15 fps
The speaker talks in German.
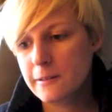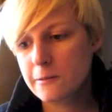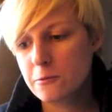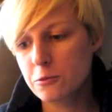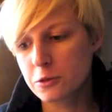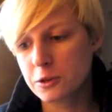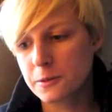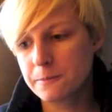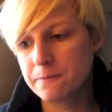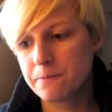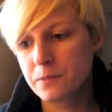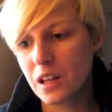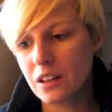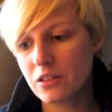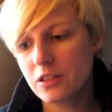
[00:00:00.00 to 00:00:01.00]
Gut,
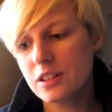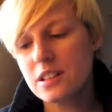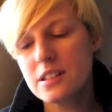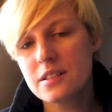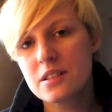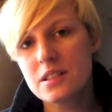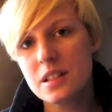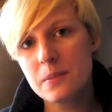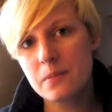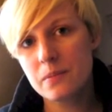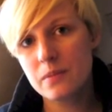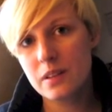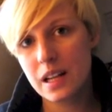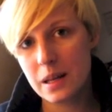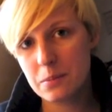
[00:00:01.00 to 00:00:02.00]
das sind diese
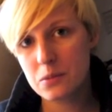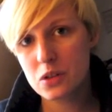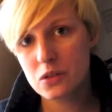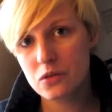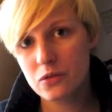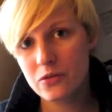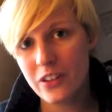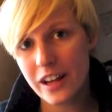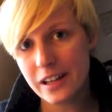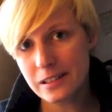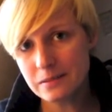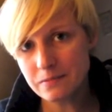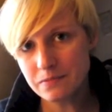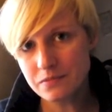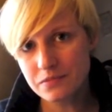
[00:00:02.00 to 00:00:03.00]
sieben
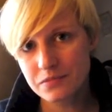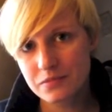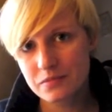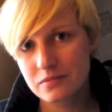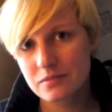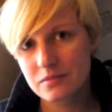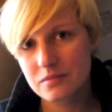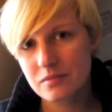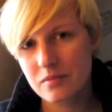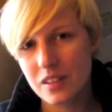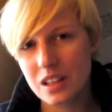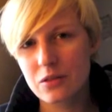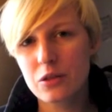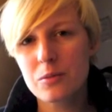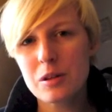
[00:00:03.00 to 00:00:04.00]
Lebenswelten.
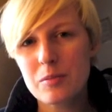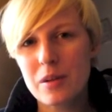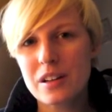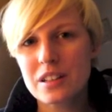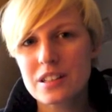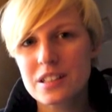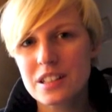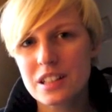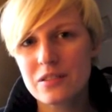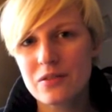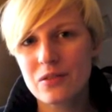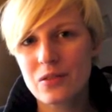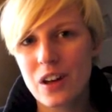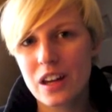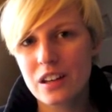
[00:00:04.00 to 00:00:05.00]
Es würde mich mal
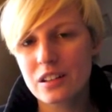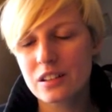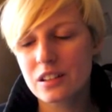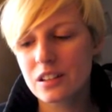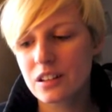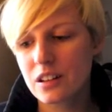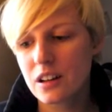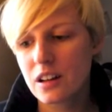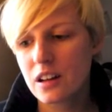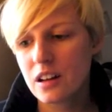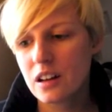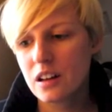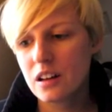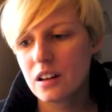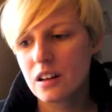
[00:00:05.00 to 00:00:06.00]
interessieren, welche
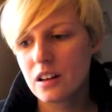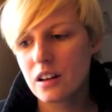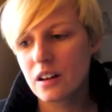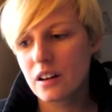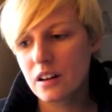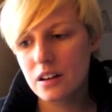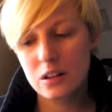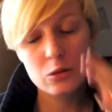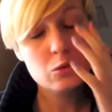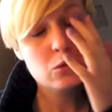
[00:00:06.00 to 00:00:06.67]
äh,